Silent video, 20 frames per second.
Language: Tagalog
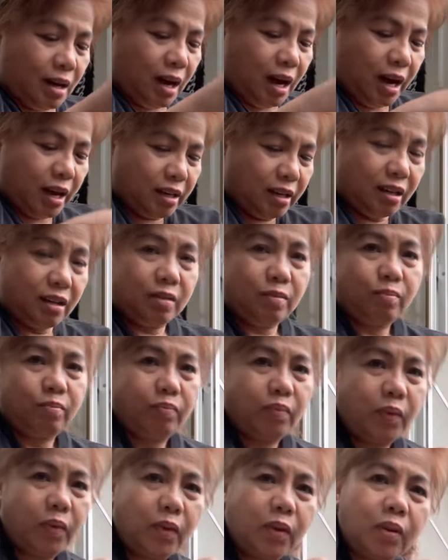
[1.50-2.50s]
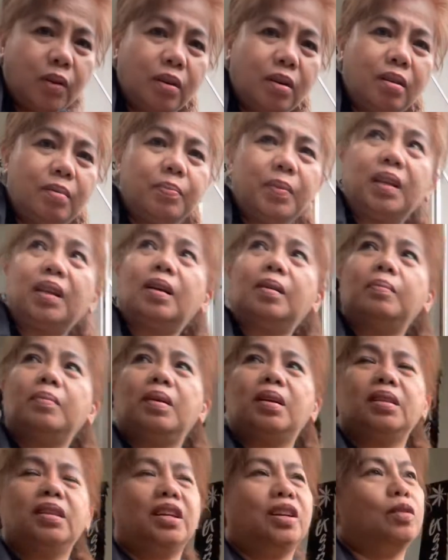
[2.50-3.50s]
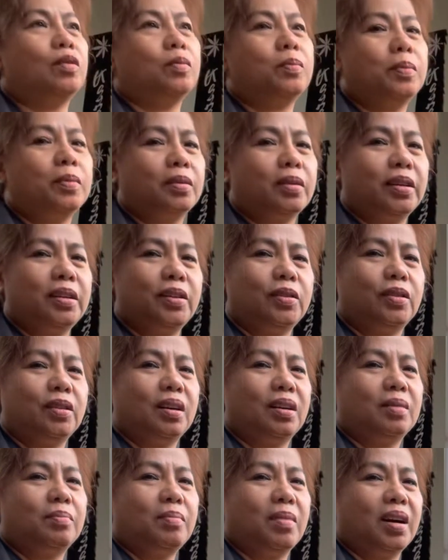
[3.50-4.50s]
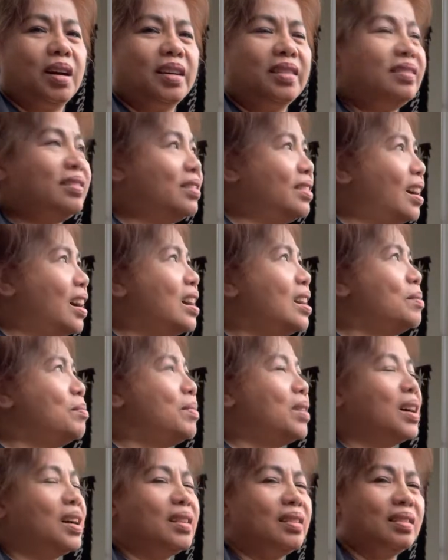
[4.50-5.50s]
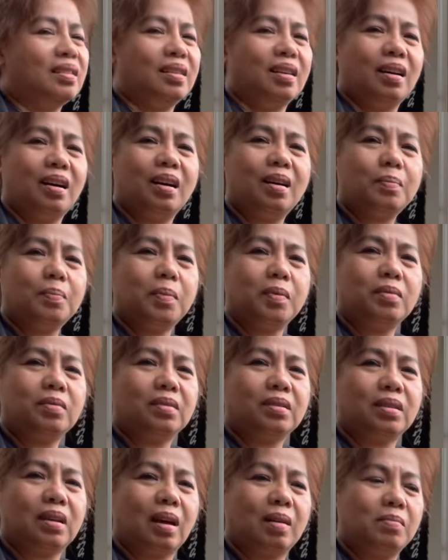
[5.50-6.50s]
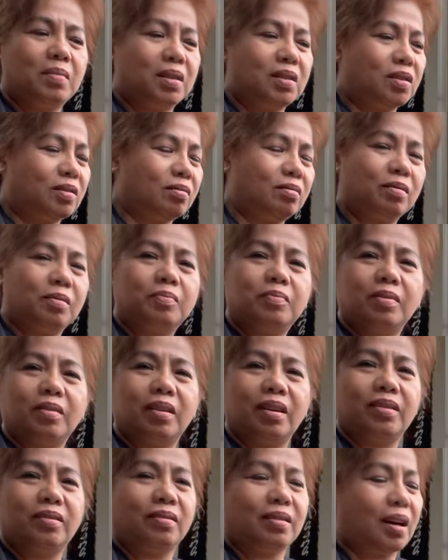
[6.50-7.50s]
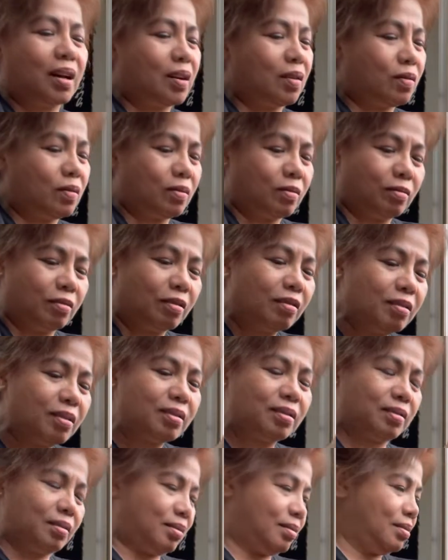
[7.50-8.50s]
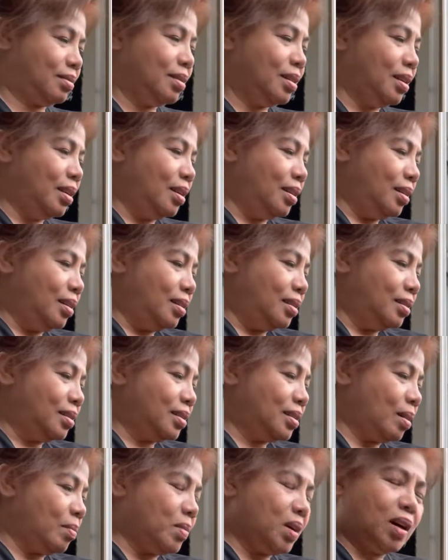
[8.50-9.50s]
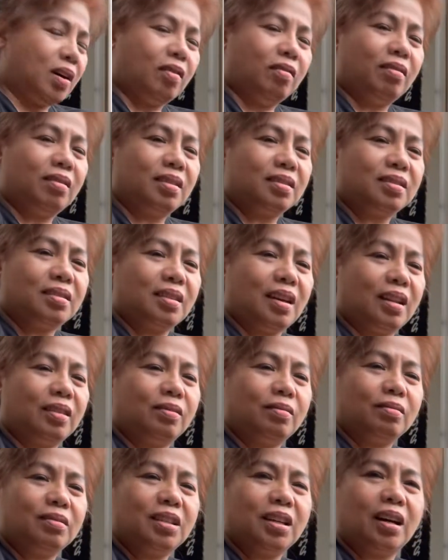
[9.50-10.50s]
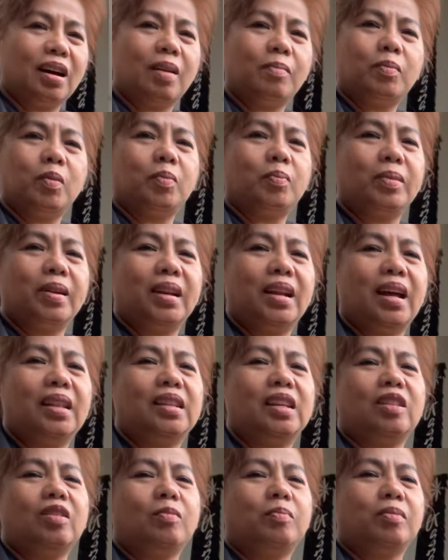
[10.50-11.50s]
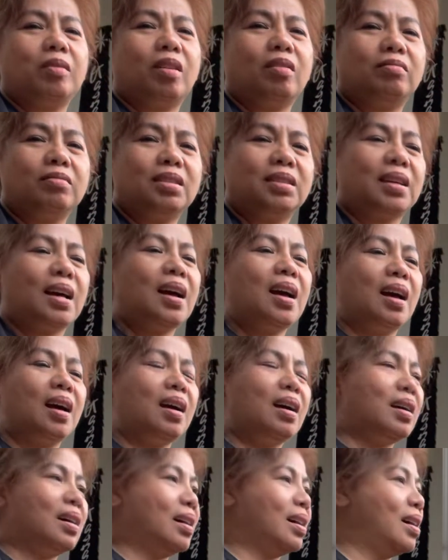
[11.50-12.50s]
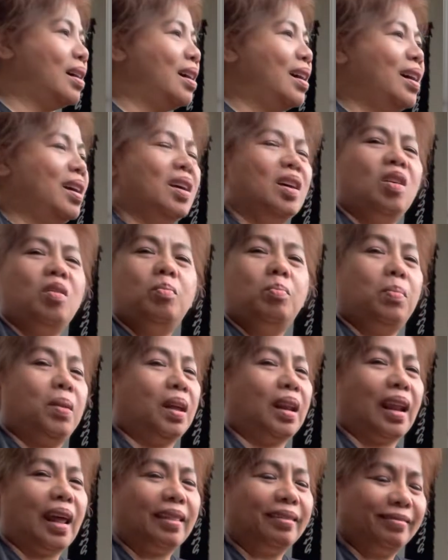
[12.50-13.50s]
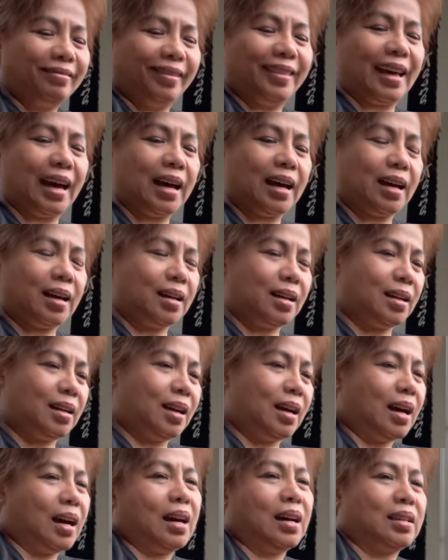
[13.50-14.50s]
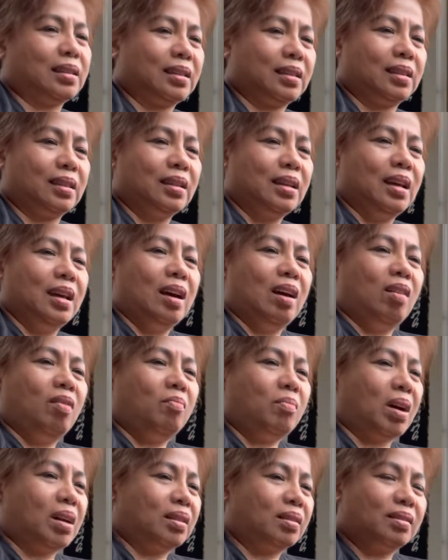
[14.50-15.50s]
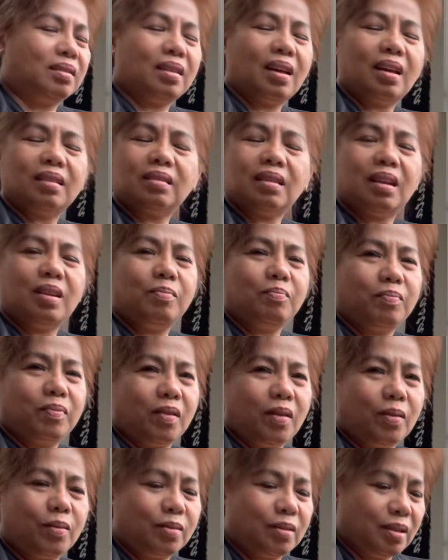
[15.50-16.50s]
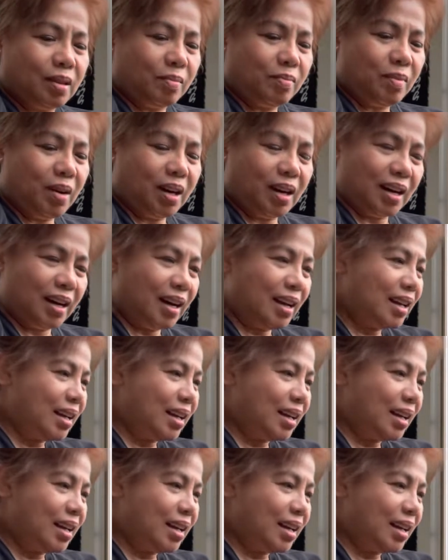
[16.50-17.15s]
Ayan po, binabati ko po kayo ng magandang magandang hapon sa amasulok po kayo naroon sa mga oras na ito. Siya nga po pala, andito po ako sa veranda at magtatanim po ako ng mga